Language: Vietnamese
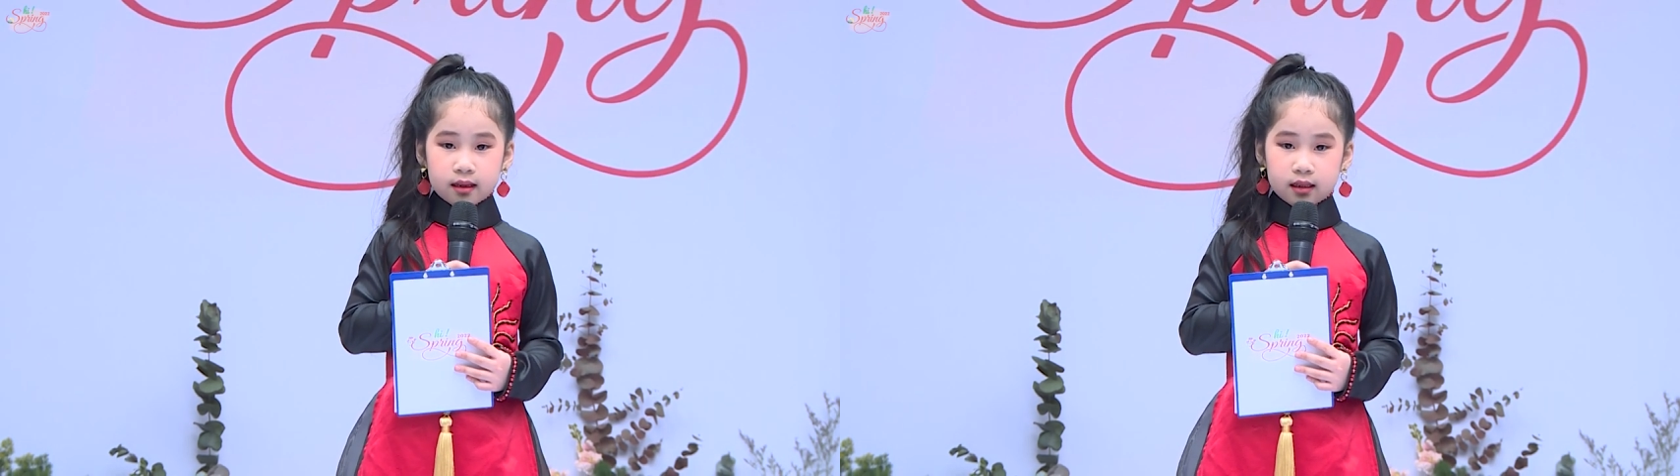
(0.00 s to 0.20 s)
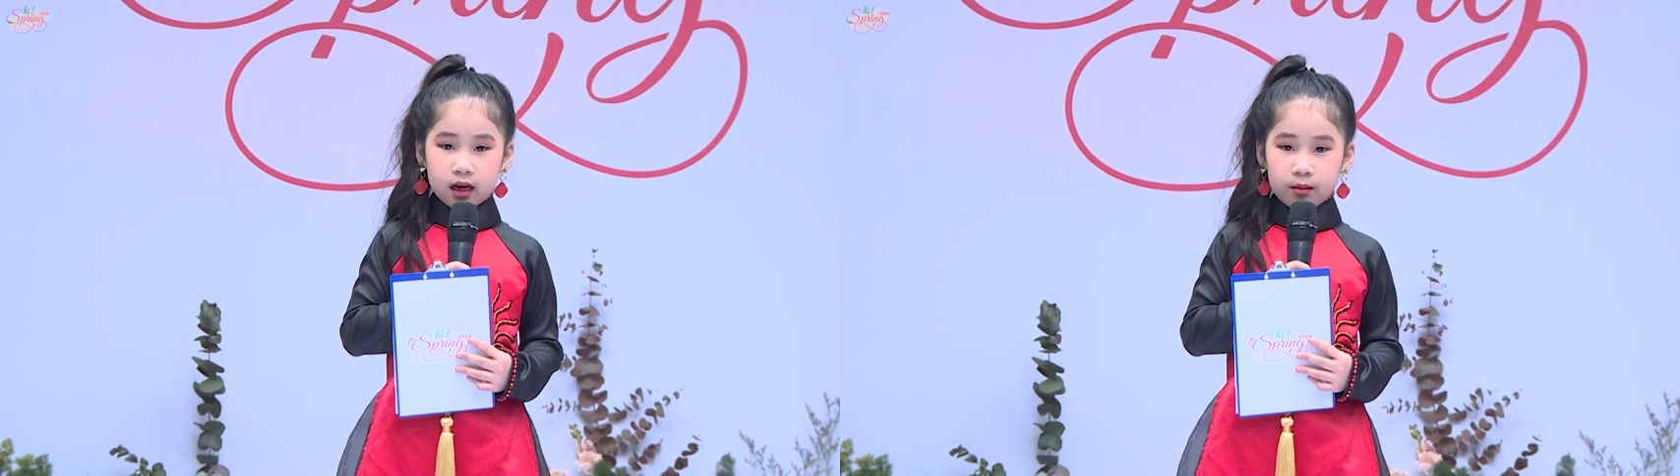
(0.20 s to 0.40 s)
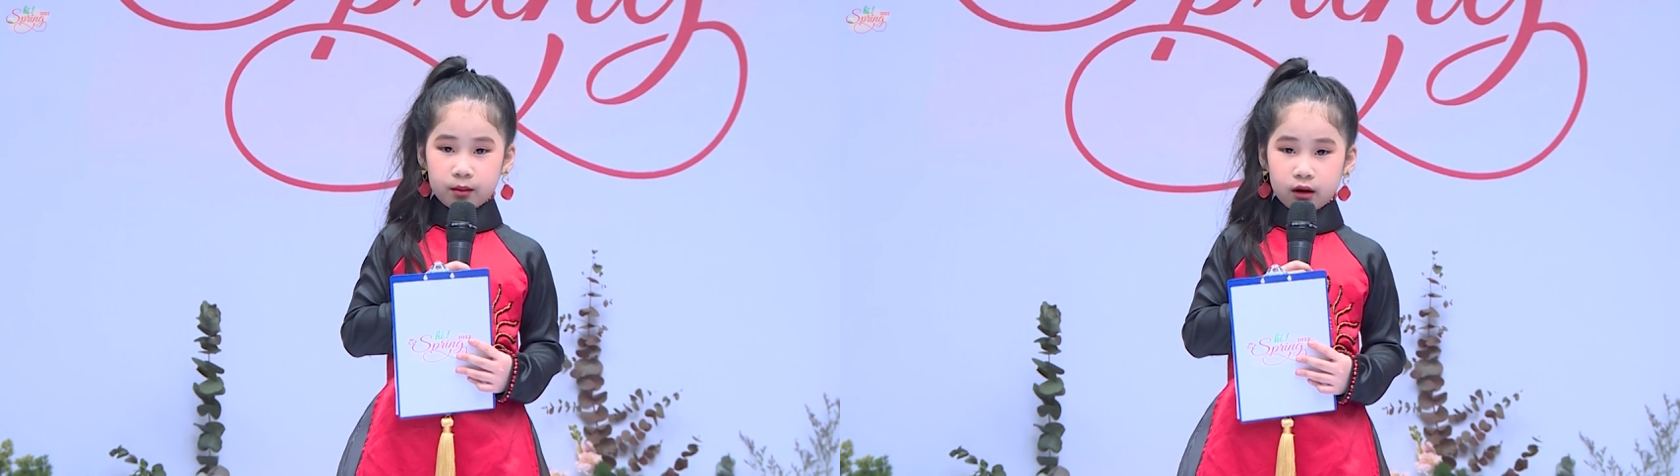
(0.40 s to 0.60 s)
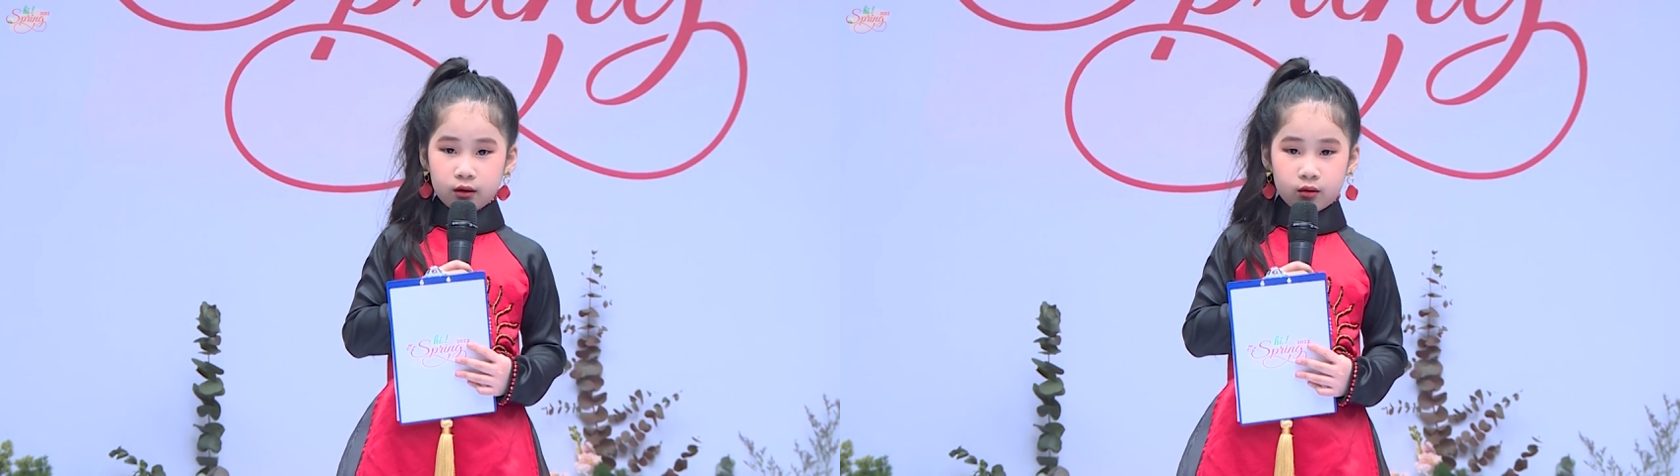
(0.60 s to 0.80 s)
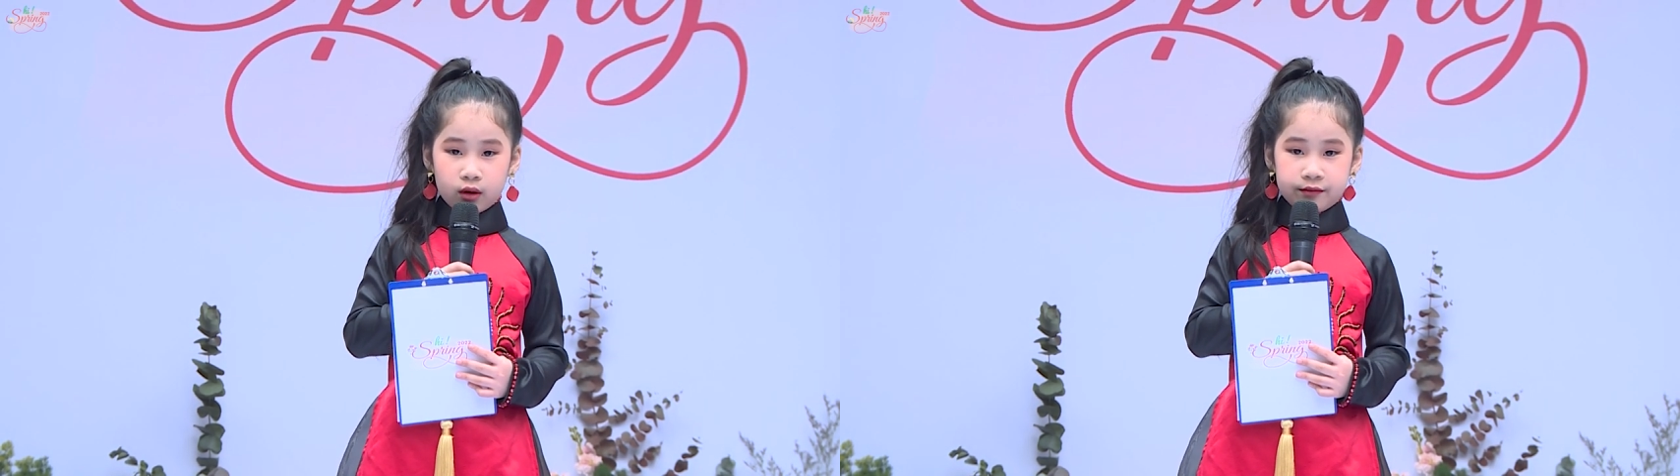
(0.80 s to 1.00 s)
Chào
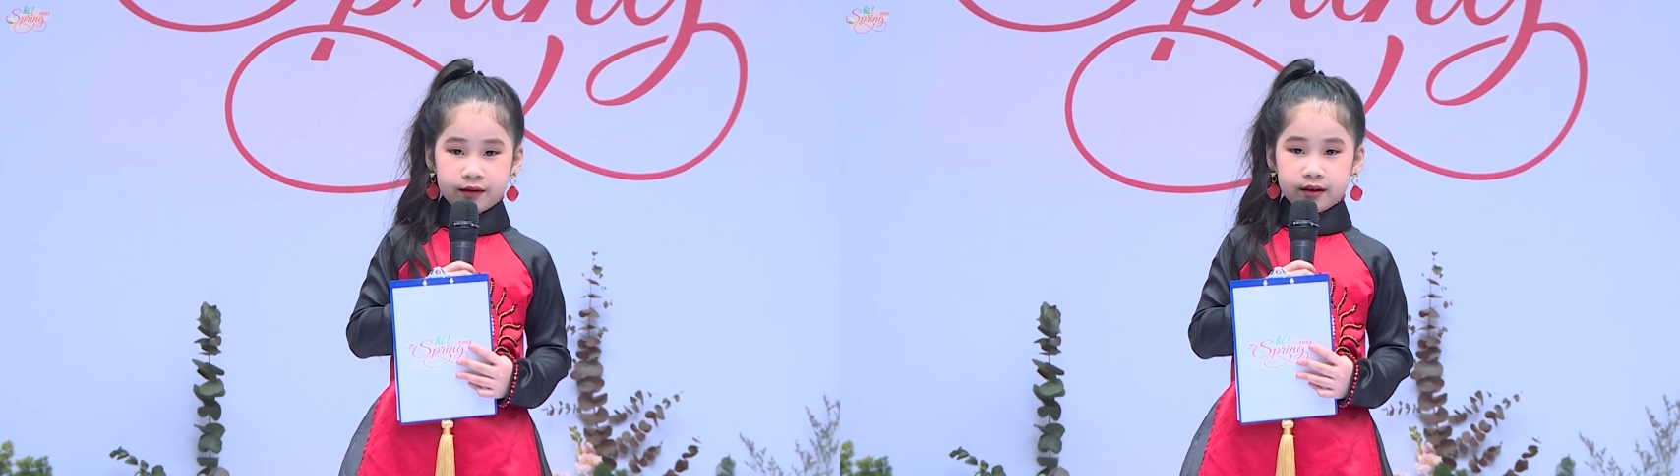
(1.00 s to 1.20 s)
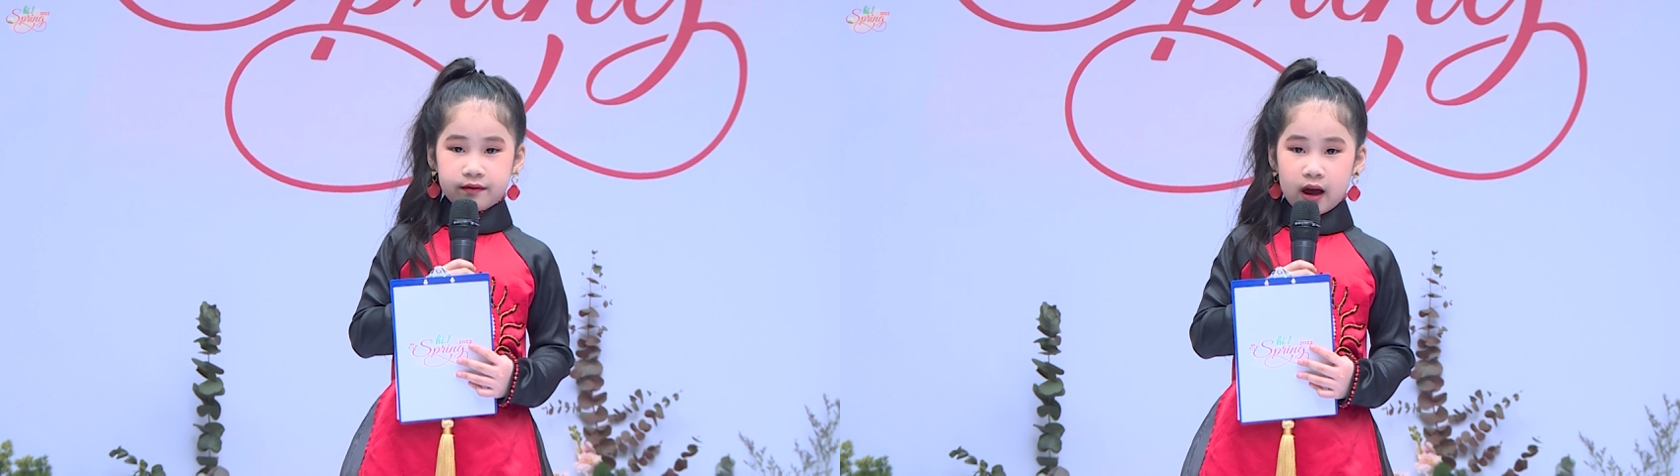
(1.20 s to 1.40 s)
mừng quý vị